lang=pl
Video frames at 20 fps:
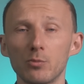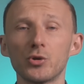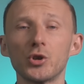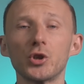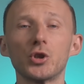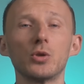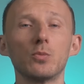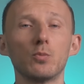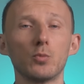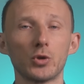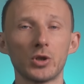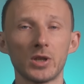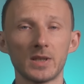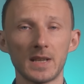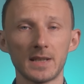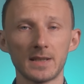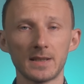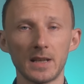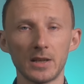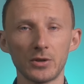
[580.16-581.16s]
Przy czym muszę
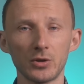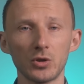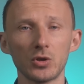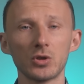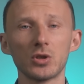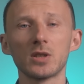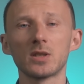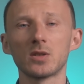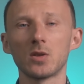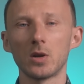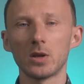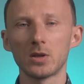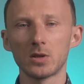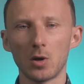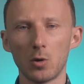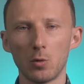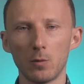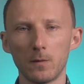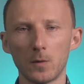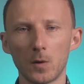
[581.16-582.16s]
zaznaczyć, że stolec
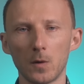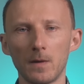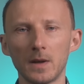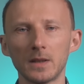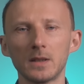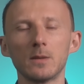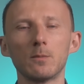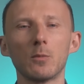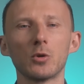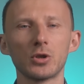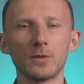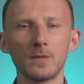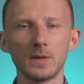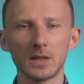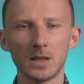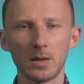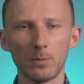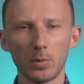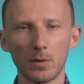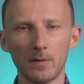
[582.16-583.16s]
ołówkowaty może
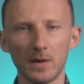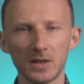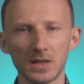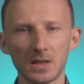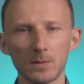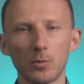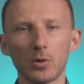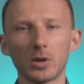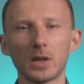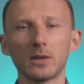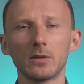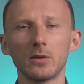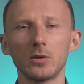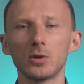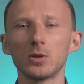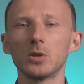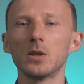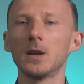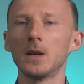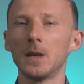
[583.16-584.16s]
występować
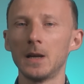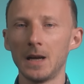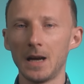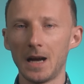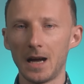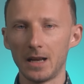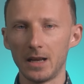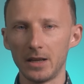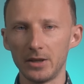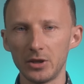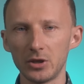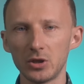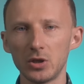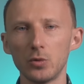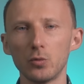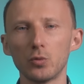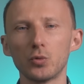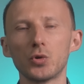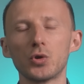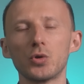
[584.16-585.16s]
sporadycznie, ale jeśli
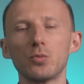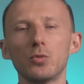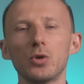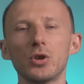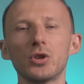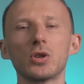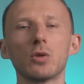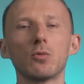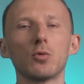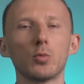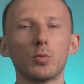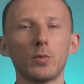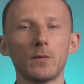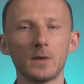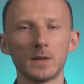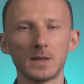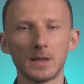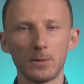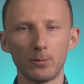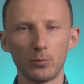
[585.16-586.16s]
utrzymuje się lub
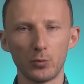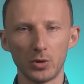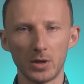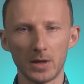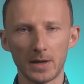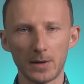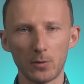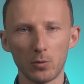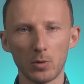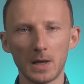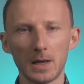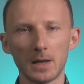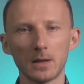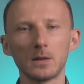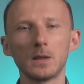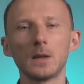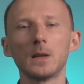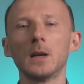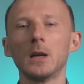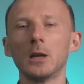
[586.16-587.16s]
występuje
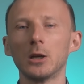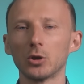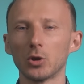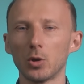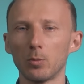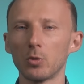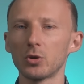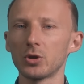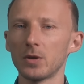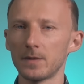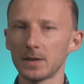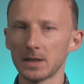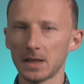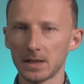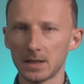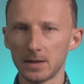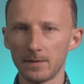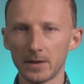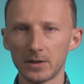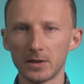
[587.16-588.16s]
regularnie, to może
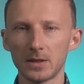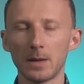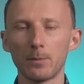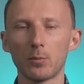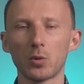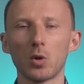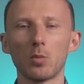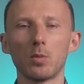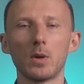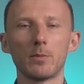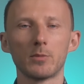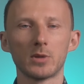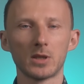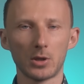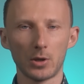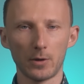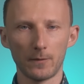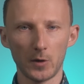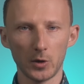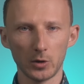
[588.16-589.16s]
wskazywać na problem
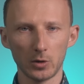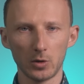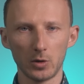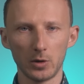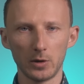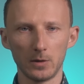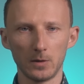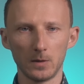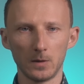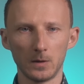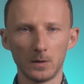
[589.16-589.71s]
zdrowotny.